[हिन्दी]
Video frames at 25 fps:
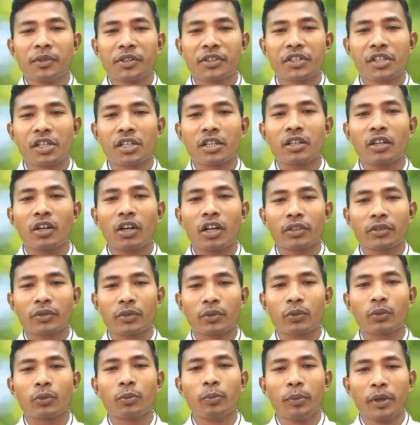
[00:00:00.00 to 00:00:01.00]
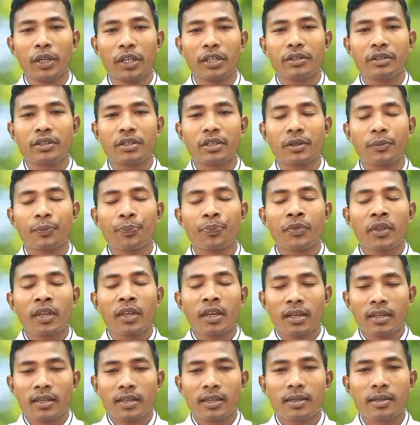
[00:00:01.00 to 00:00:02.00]
मिस्टर अशोक मिंज
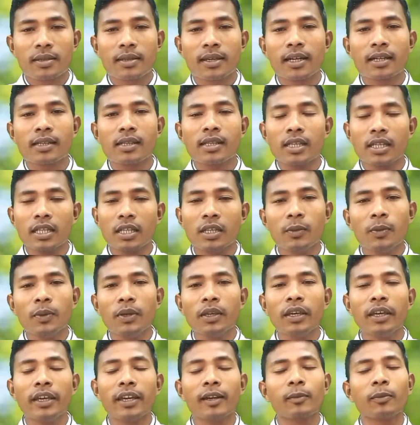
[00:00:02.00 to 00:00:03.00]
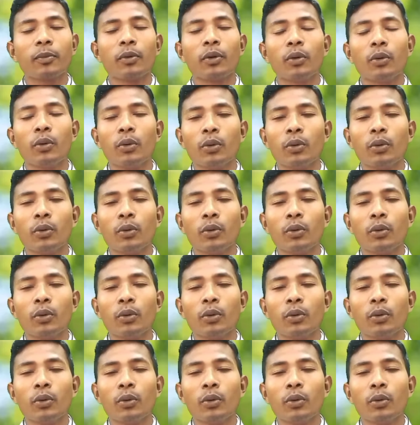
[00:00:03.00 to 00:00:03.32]
यस गाइस ये भी एक